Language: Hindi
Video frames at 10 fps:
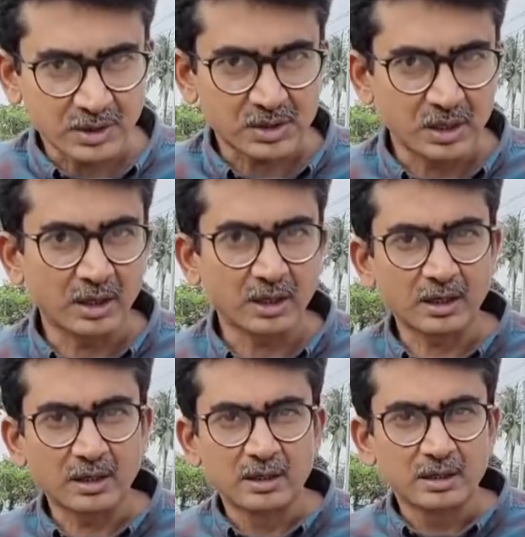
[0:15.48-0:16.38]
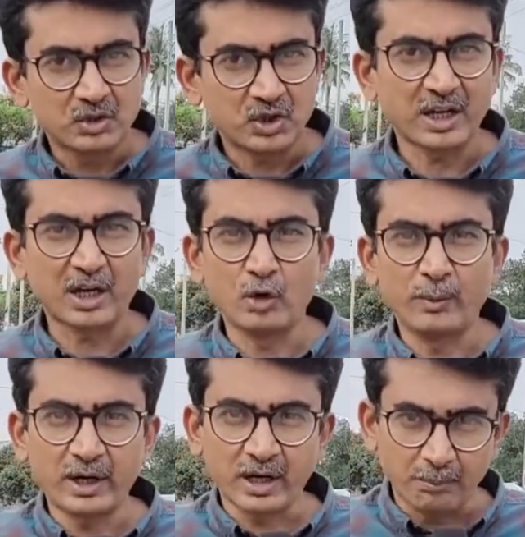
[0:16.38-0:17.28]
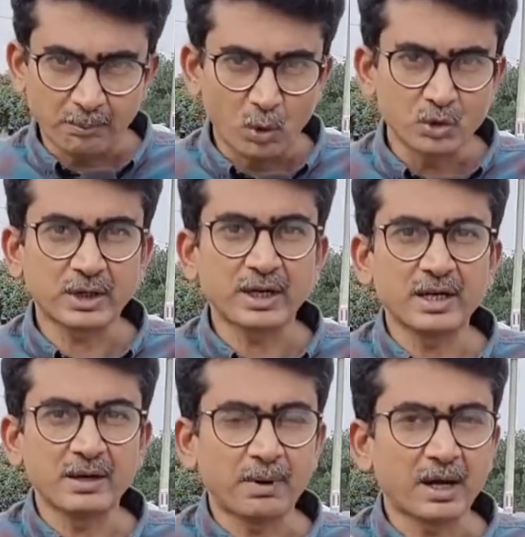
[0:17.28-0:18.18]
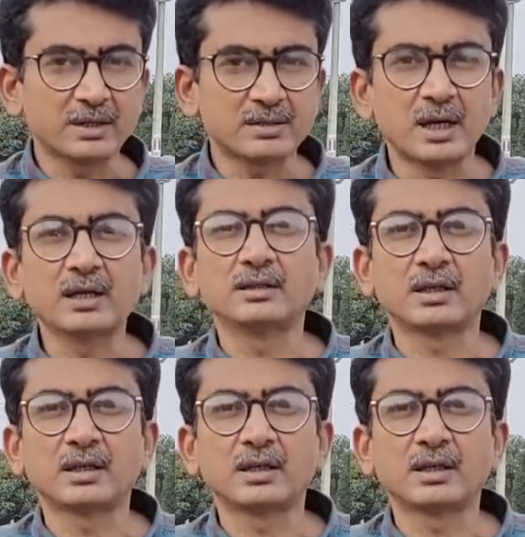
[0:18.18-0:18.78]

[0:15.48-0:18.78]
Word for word: से श्रीनगर छः किलोमीटर हम पहुँच रहे हैं पाकिस्तान की